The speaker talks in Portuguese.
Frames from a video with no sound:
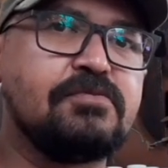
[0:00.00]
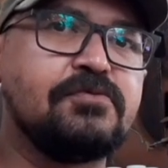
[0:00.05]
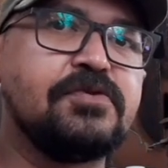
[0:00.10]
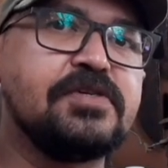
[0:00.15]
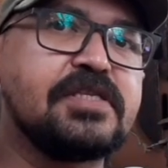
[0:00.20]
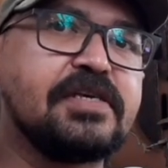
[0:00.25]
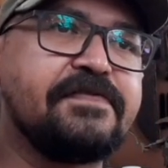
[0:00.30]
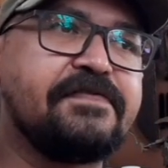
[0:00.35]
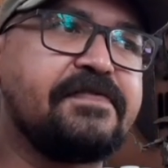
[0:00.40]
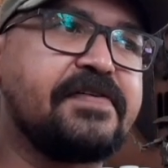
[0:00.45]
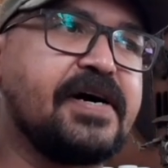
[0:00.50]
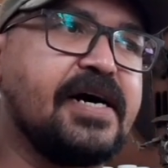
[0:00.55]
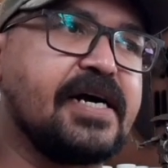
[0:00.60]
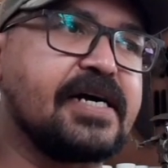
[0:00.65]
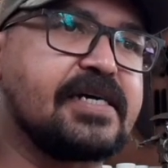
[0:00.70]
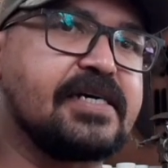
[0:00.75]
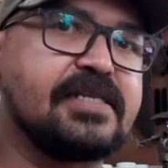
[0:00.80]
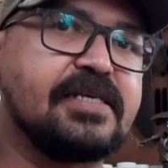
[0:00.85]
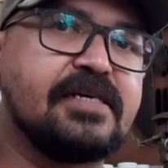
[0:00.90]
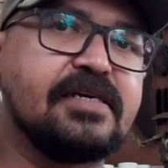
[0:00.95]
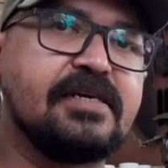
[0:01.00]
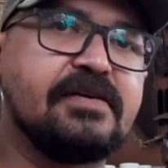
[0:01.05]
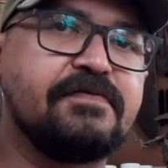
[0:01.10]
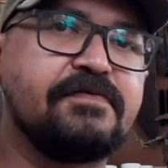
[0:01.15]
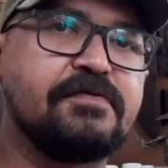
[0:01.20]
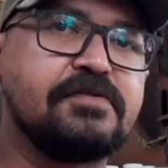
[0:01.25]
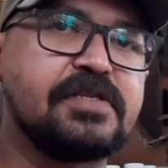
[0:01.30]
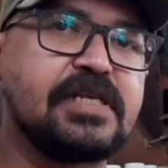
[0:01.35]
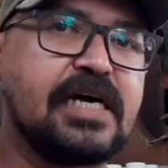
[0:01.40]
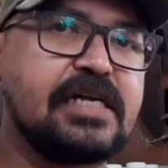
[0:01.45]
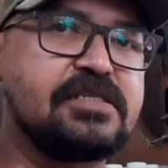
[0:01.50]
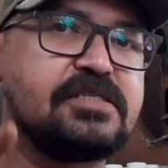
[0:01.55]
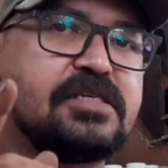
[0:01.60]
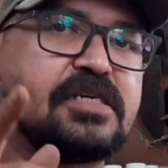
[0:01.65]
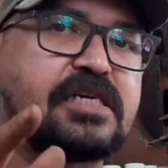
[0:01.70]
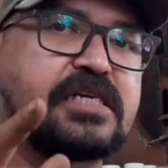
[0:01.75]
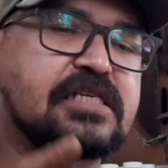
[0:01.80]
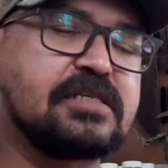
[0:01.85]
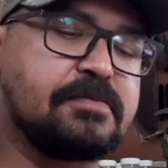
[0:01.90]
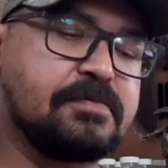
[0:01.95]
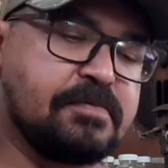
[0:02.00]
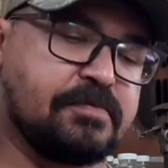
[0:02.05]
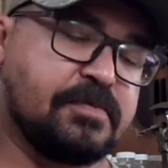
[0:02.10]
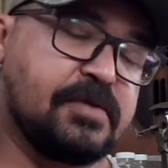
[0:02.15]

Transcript: muita faca, né? Vou dar dicas.